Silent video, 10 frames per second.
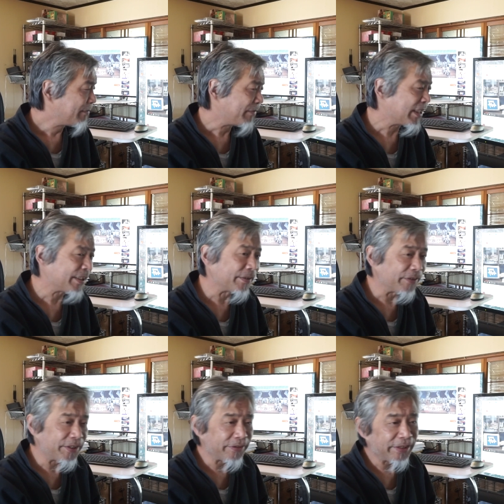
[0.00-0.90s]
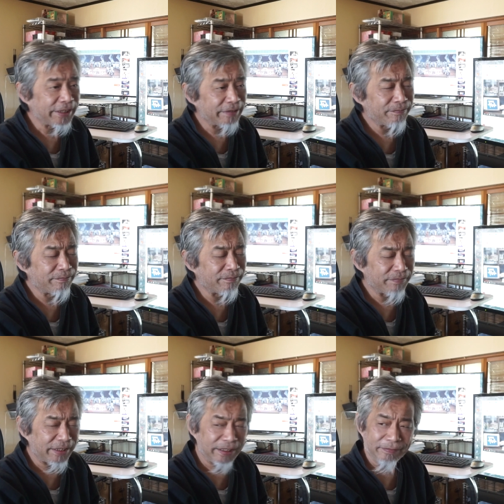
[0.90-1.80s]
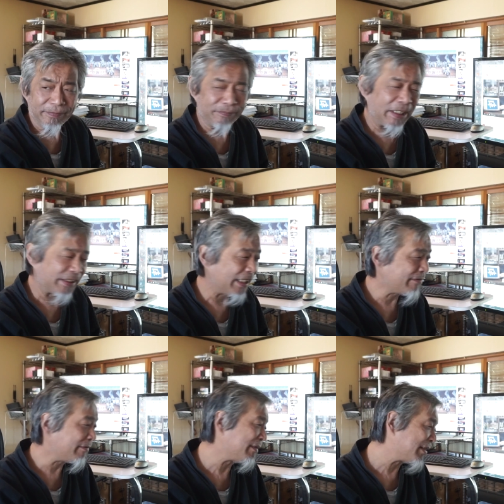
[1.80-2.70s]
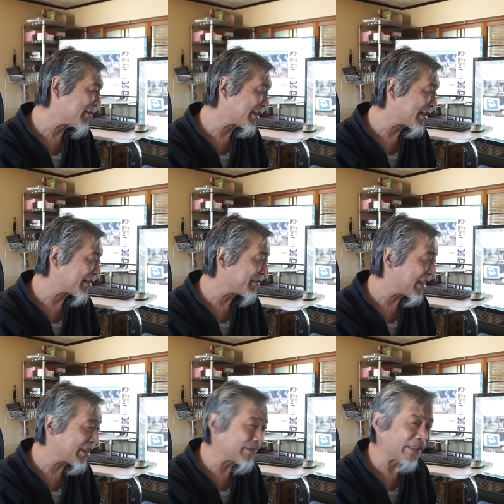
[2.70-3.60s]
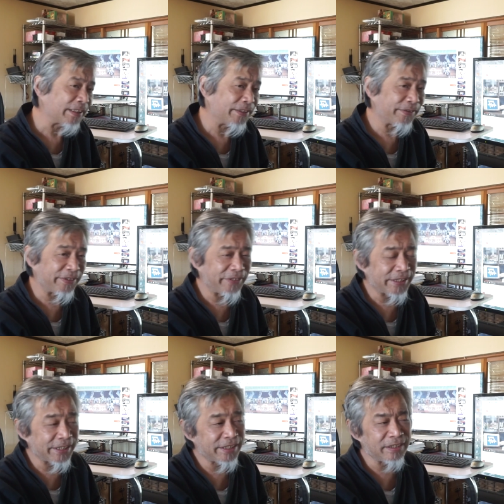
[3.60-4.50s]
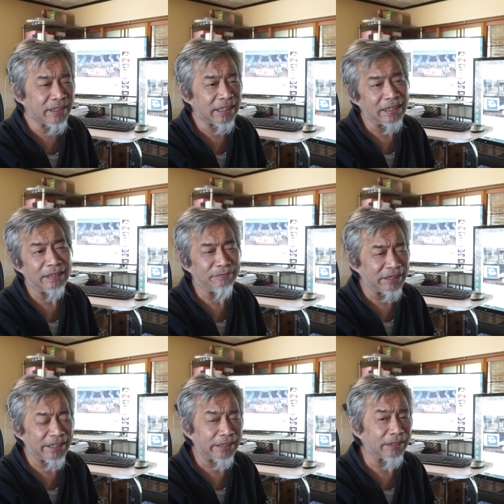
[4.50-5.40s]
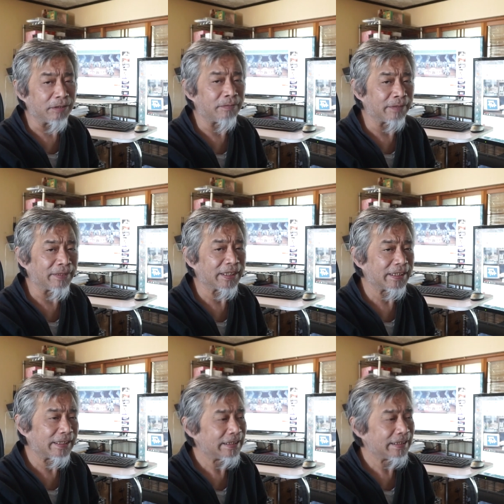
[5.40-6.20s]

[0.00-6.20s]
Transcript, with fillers: 皆さんと一緒にねまあ台風ひどかったけど大丈夫だったよっていう話しながら見たいなと思います。